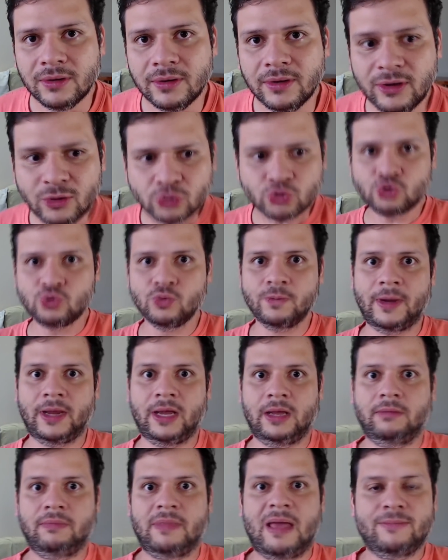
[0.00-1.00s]
isso,
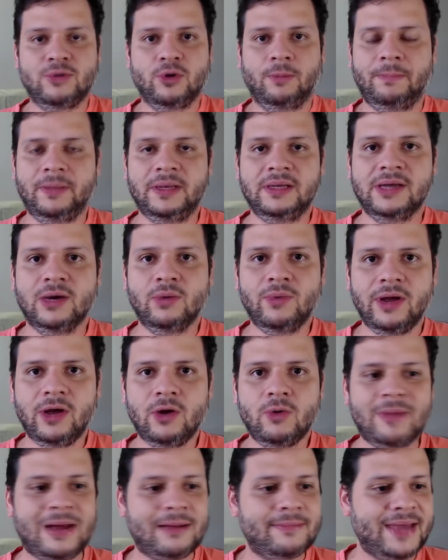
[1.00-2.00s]
na minha opinião, é
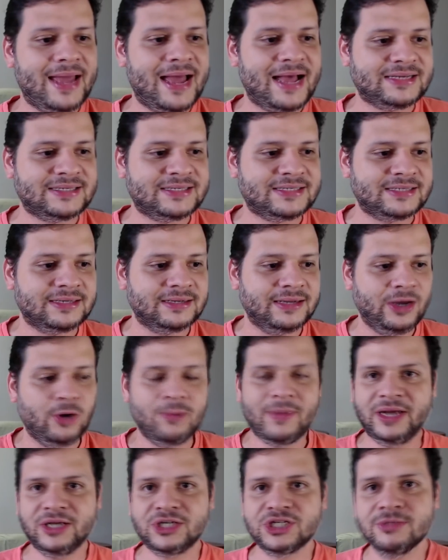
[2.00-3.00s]
uma ameaça, é
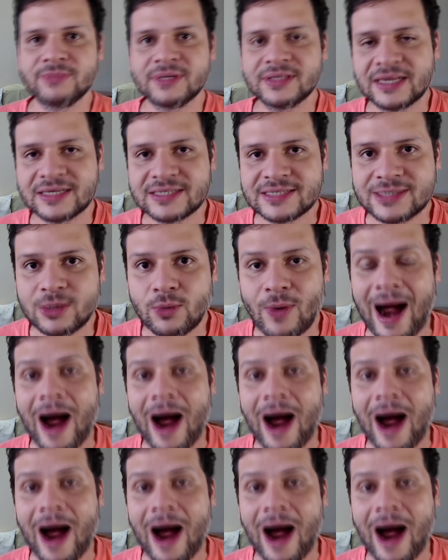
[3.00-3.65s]
uma intimidação.